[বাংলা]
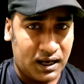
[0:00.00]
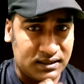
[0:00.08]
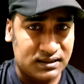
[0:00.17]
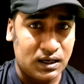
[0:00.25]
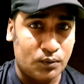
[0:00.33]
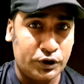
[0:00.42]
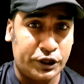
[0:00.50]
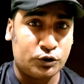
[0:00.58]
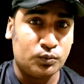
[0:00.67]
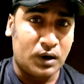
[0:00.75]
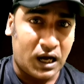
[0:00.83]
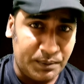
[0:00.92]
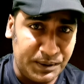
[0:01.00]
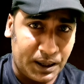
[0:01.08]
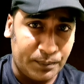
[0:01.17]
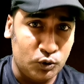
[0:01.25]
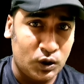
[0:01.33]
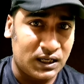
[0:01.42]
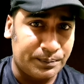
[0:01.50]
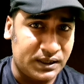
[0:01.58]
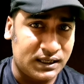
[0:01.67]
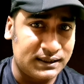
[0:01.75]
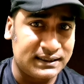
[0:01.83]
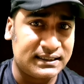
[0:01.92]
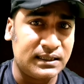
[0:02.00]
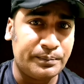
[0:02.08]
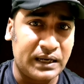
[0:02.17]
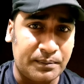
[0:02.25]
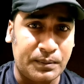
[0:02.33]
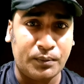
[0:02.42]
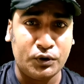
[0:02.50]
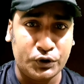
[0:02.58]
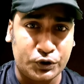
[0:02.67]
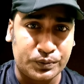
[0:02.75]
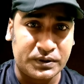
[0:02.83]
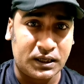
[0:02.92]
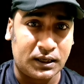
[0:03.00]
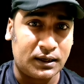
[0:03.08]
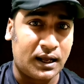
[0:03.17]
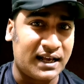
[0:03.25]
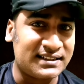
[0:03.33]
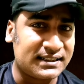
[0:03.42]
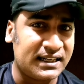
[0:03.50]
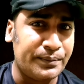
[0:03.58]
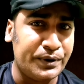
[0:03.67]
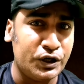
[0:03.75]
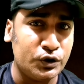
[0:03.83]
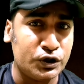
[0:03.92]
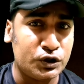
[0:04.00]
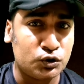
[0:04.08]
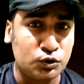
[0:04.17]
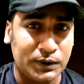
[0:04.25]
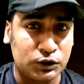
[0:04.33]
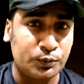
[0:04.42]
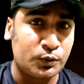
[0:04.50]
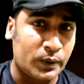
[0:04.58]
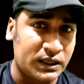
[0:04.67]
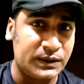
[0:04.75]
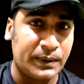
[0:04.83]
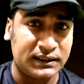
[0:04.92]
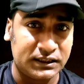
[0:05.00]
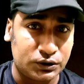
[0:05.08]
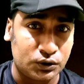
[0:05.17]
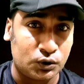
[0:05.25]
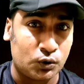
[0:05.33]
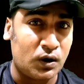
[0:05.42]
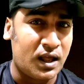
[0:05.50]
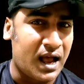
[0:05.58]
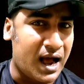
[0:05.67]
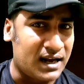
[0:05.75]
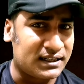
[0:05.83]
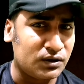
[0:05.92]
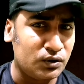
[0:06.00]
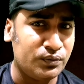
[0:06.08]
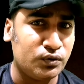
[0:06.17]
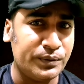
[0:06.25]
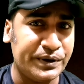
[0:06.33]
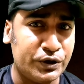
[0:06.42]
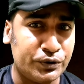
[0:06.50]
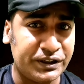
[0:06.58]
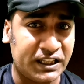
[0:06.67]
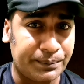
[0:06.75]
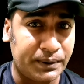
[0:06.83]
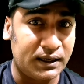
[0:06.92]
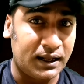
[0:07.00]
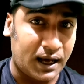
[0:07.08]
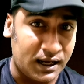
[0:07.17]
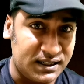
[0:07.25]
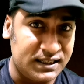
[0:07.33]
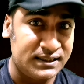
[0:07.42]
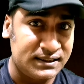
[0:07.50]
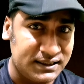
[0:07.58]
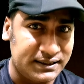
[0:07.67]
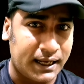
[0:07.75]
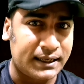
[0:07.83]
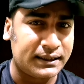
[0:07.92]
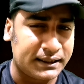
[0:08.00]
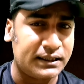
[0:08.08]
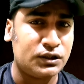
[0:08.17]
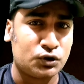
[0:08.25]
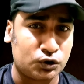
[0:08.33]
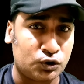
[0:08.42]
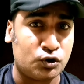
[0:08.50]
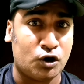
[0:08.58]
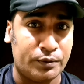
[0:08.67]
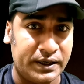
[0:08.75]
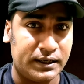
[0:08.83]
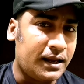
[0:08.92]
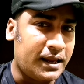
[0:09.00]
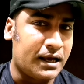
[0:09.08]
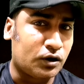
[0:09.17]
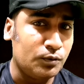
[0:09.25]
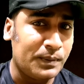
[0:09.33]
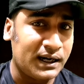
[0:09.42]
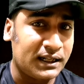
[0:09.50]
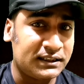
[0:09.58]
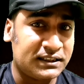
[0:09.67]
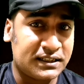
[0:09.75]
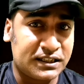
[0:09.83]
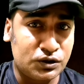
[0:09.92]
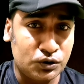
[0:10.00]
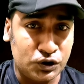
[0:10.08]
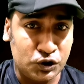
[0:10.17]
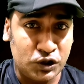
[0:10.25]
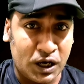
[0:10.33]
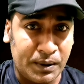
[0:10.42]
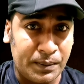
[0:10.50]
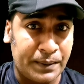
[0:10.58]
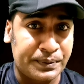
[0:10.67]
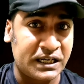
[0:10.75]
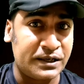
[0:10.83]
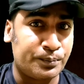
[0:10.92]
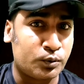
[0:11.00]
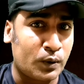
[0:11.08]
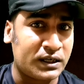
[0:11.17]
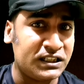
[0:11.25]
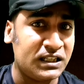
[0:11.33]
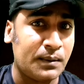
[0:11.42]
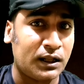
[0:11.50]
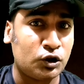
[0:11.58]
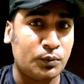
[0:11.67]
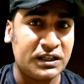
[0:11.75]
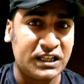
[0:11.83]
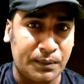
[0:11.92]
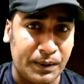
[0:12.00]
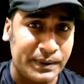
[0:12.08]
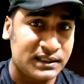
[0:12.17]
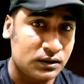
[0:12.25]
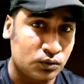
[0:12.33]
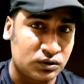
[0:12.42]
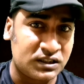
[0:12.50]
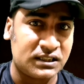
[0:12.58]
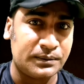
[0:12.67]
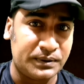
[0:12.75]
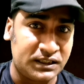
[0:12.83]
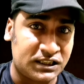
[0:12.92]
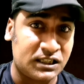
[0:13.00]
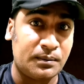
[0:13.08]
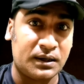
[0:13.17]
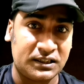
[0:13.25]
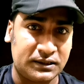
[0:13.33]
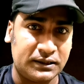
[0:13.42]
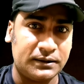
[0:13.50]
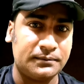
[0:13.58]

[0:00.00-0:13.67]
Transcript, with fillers: আসসালামু আলাইকুম আমি বাবলু আর আপনারা দেখছেন ব্ল্যাক বাবলু ইউটিউব চ্যানেল আজকের এই ভিডিওটি শুধুমাত্র প্রবাসী ভাইদের জন্য আশা করি ফুল ভিডিওটি দেখবেন আর নিজ নিজ জায়গা থেকে সতর্ক হবেন এখন বাংলাদেশের কিছু কিছু ইয়াবা ব্যবসায়ী প্রবাসীদের মাধ্যমে ইয়াবা পাচার করতেছে বিদেশের মাটিতে